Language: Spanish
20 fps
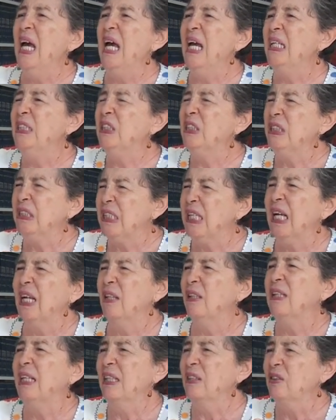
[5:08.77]
en
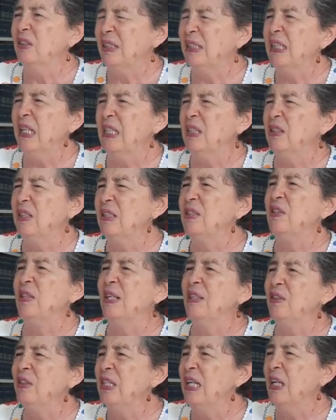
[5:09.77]
ciertas tesis
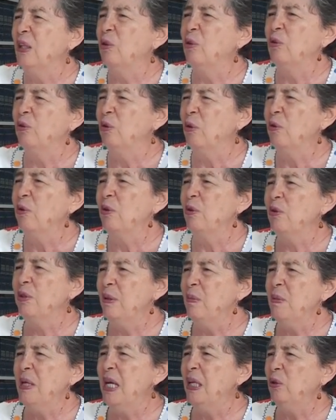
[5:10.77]
y en ciertos
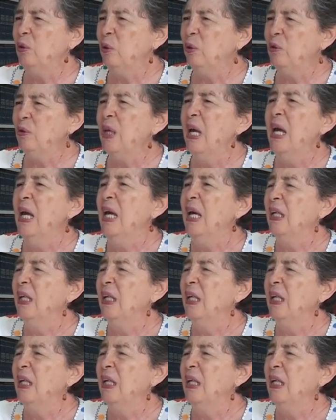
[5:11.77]
conocimientos,